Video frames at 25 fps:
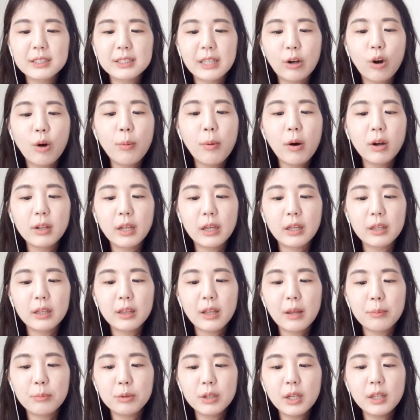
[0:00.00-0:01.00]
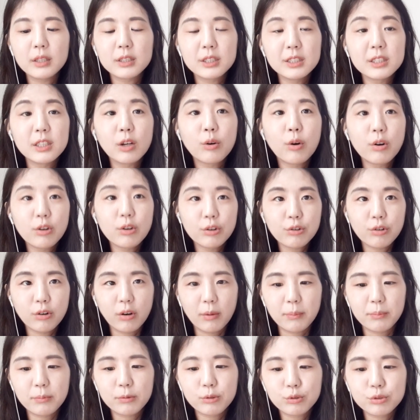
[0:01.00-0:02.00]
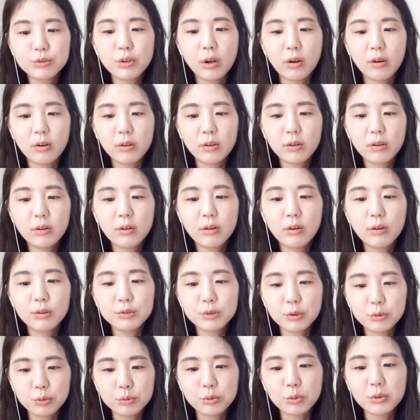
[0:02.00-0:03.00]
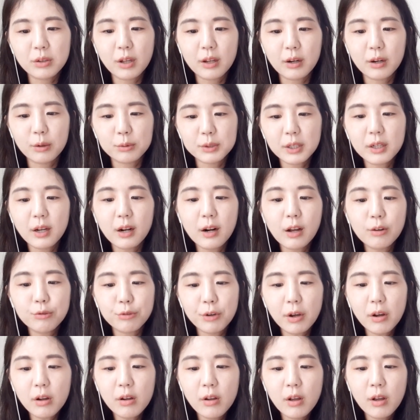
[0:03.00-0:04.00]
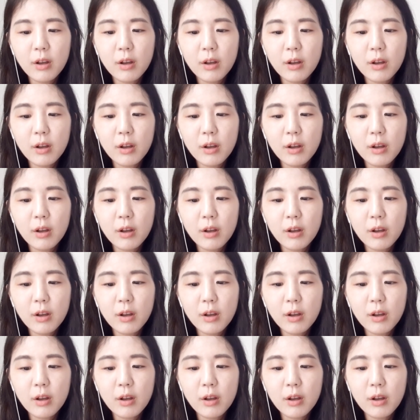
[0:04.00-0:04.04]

다 커버가 되기 때문에 진짜 커리큘럼 구성 어, 저도 좋다라고 생각을 하고요.